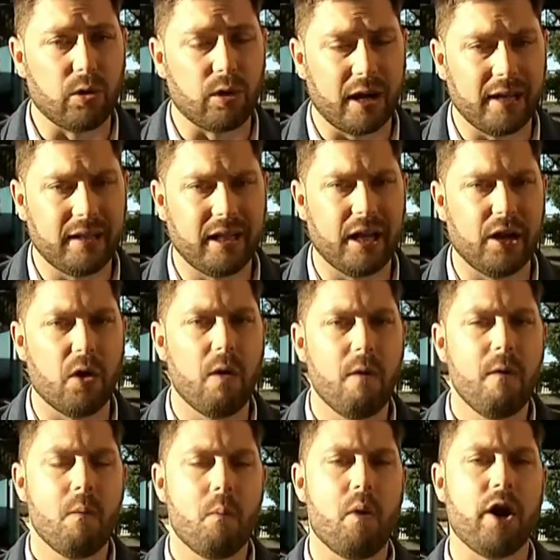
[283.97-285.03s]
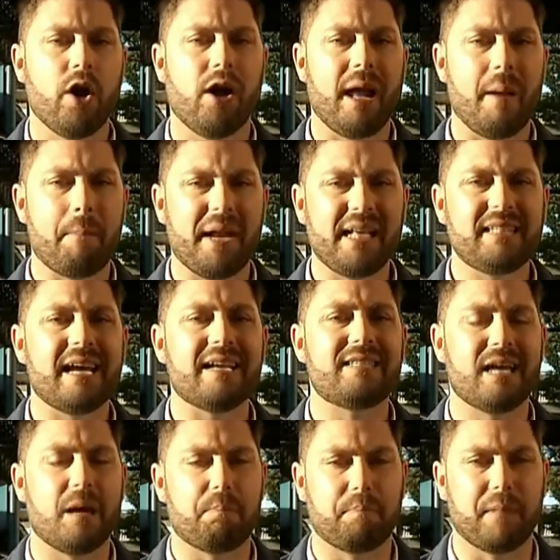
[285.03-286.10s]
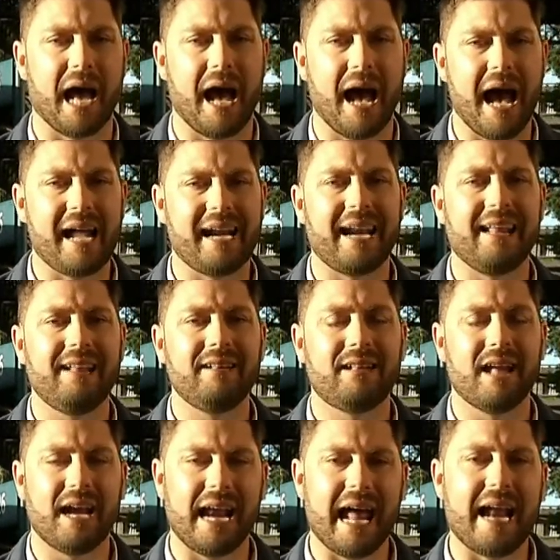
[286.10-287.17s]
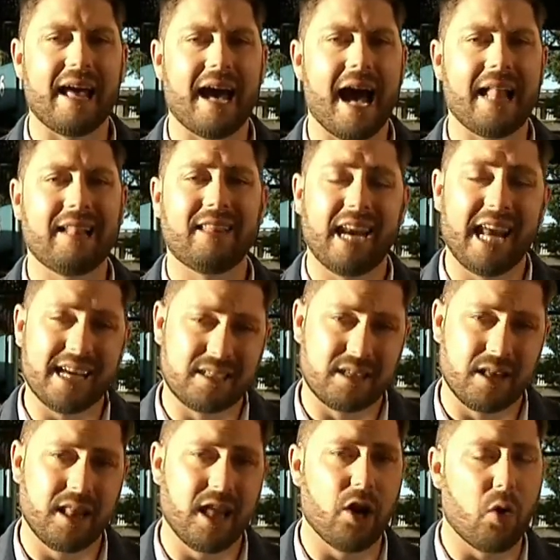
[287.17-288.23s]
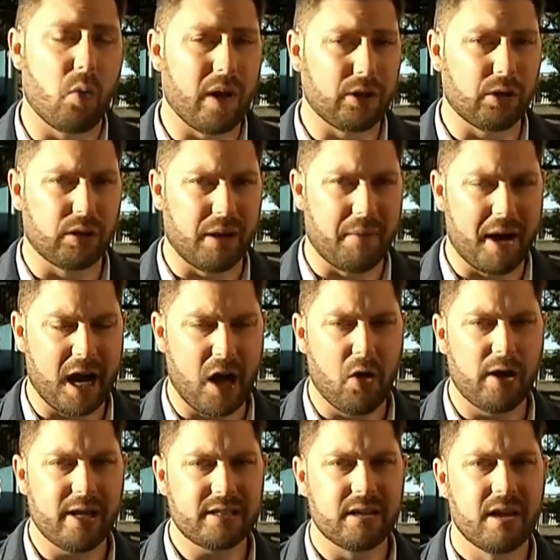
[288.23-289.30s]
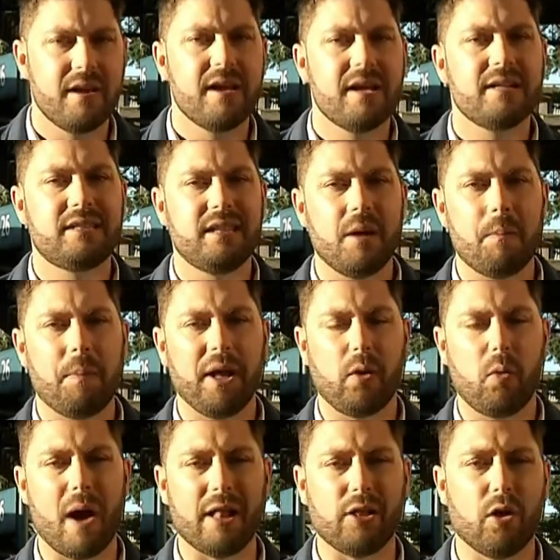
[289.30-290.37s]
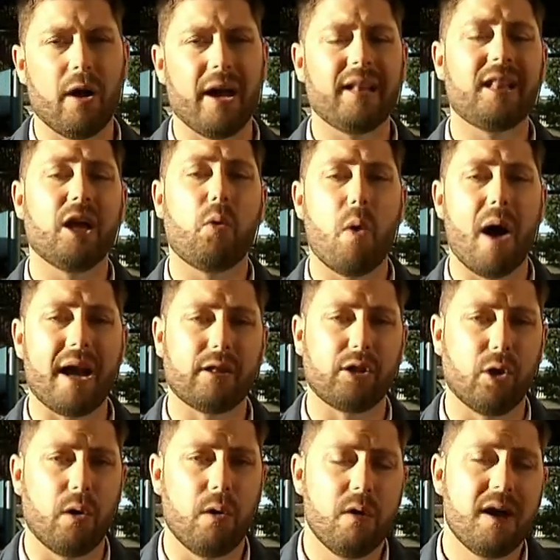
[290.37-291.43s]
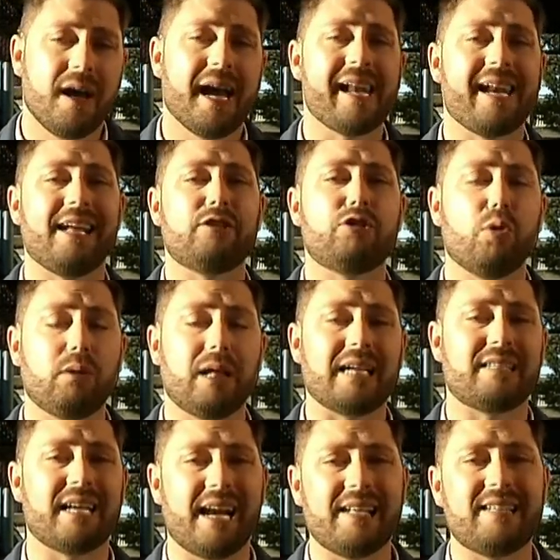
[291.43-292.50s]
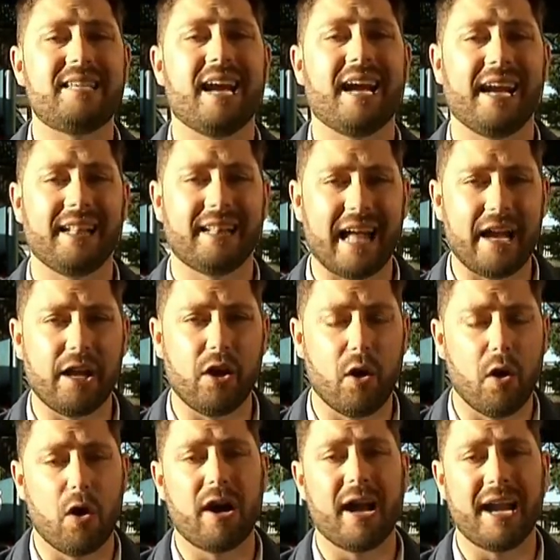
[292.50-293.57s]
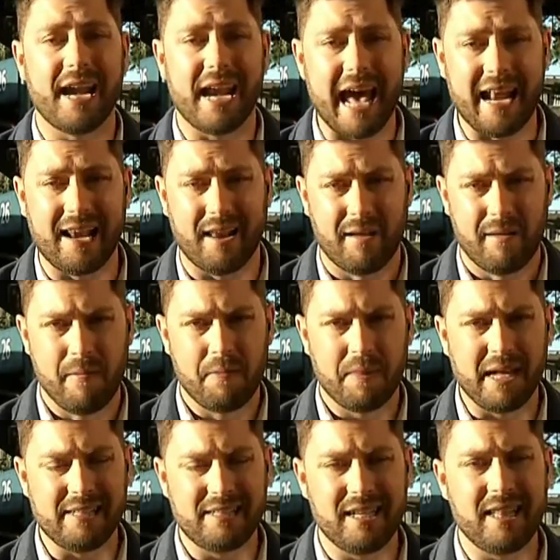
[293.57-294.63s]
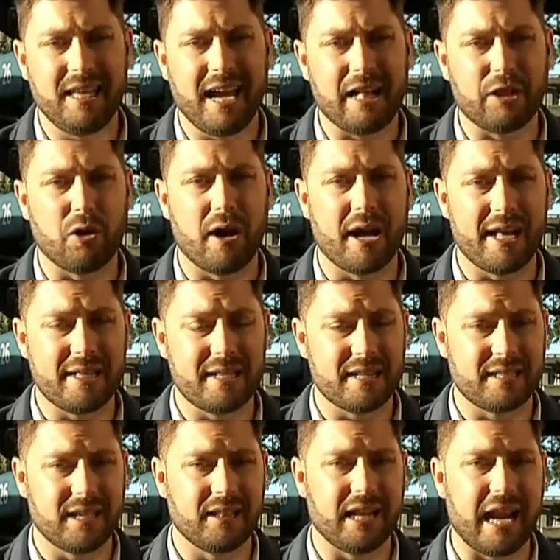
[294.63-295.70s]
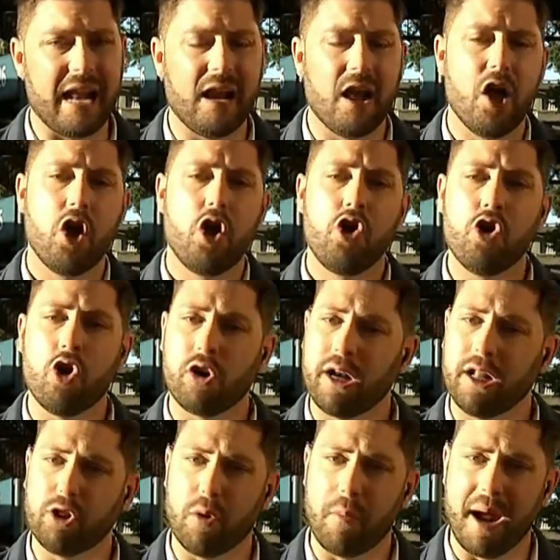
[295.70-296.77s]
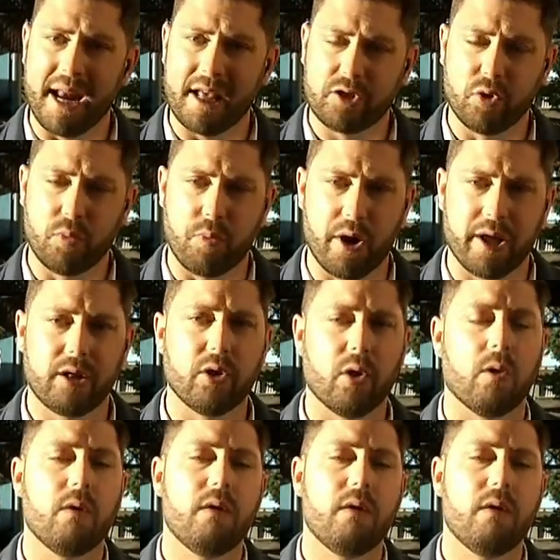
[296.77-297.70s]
reitero, bueno, la empresa acepta a reintegrar a tres de los cuatro trabajadores siempre y cuando este cuarto, que resulta ser el secretario general del sindicato Agencia Central, no retomara su puesto.